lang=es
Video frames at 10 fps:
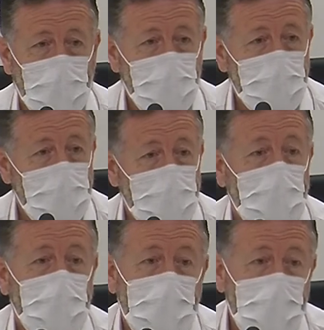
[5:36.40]
la mañana
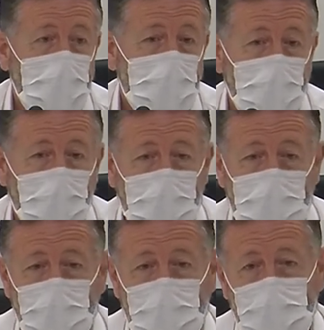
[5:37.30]
y en el
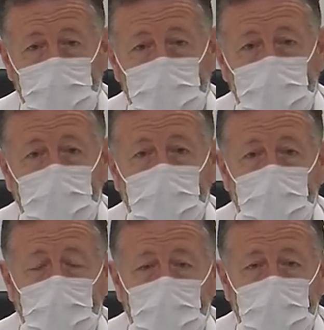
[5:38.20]
horario que a mí
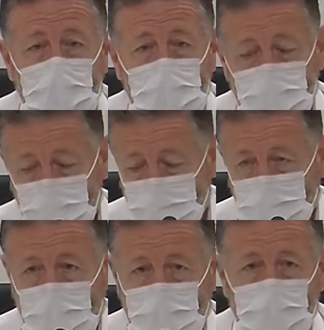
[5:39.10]
eh,
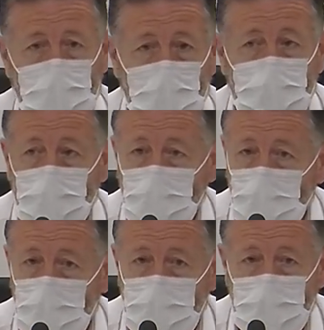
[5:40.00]
Alfonso
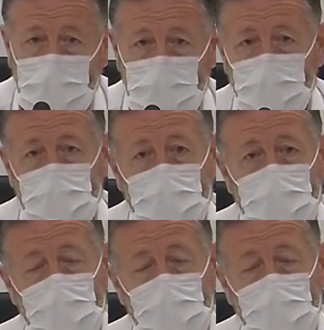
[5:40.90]
Vilche, en